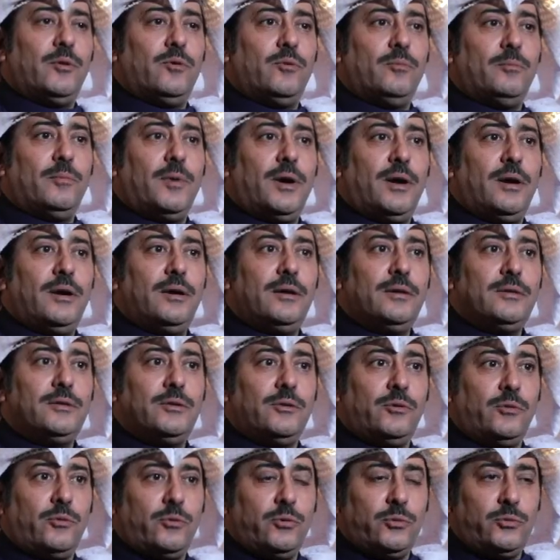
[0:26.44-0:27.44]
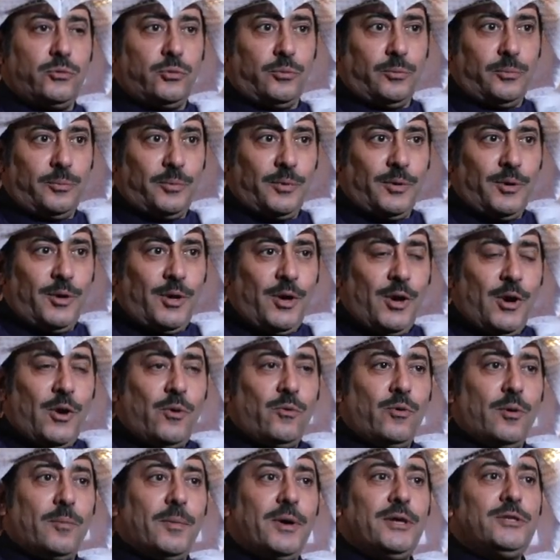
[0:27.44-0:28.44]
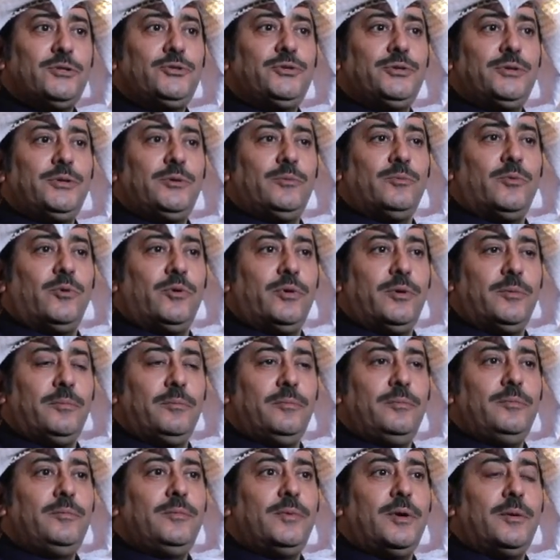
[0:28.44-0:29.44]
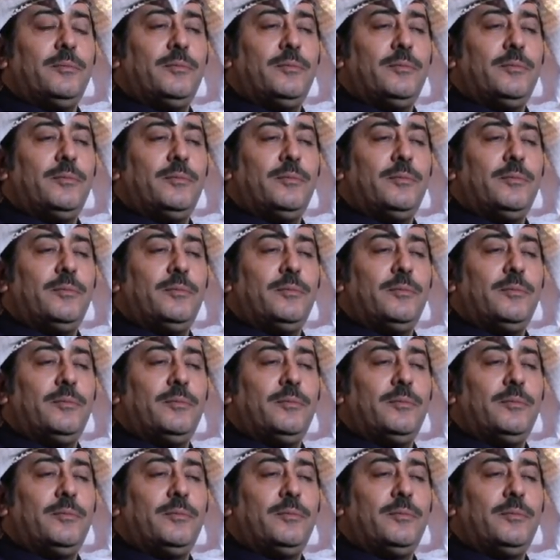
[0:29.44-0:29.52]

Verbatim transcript: أمهات الكتب ومرجع مهم